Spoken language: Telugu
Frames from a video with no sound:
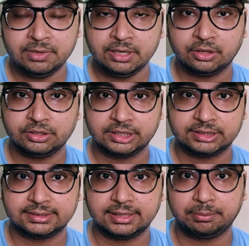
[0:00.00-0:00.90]
టీవీ ఆన్
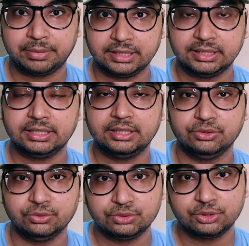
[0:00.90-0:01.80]
చేస్తే ప్రతి
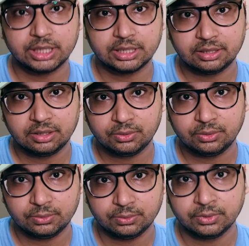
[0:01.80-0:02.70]
న్యూస్
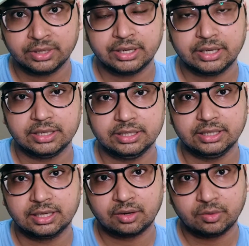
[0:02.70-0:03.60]
ఛానల్లోనూ ఈ
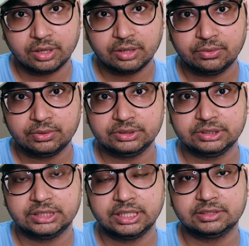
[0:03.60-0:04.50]
కరోనా
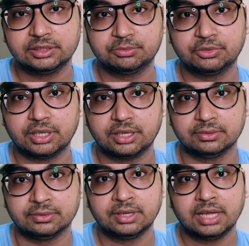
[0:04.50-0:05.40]
గురించే
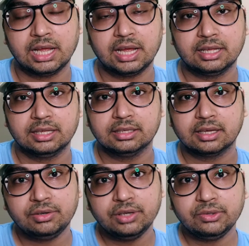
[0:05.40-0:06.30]
చెప్తున్నారు
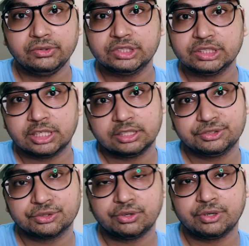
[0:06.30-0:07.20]
కరోనా గురించి
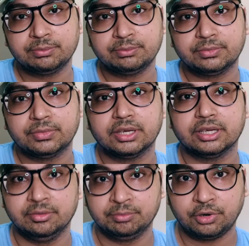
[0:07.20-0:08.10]
తెలుసుకోవడం
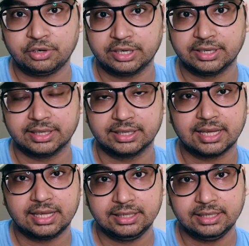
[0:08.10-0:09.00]
ఇంపార్టెంటే
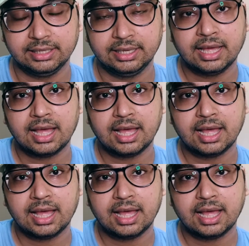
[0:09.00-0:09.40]
కానీ